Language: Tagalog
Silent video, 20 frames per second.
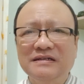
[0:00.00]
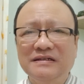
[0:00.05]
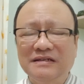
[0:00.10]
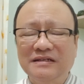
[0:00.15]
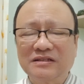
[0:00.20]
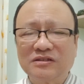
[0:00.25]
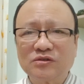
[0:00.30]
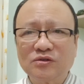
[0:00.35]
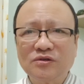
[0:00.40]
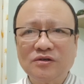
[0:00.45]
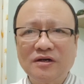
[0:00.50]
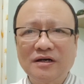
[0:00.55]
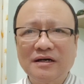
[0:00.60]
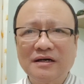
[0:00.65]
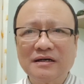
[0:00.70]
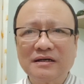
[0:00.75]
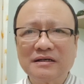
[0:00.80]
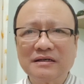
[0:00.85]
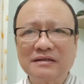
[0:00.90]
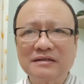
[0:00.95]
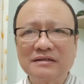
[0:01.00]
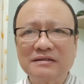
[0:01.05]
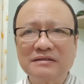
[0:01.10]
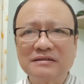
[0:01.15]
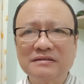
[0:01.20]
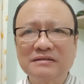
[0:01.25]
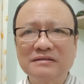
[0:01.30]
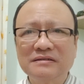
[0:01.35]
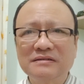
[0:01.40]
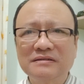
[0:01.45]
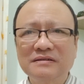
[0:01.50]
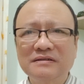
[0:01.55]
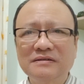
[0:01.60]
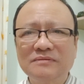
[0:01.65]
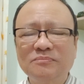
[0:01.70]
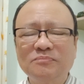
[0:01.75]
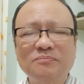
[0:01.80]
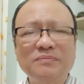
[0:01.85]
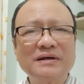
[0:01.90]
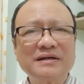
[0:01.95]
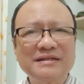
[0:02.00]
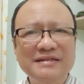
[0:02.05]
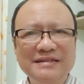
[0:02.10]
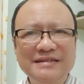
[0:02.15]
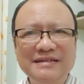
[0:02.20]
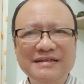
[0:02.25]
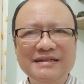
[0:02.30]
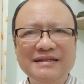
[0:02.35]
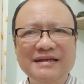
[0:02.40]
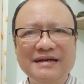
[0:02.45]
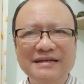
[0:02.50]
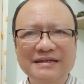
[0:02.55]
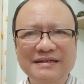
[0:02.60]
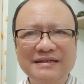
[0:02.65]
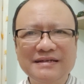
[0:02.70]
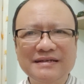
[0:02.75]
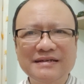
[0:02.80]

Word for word: Ito ang pagninilay.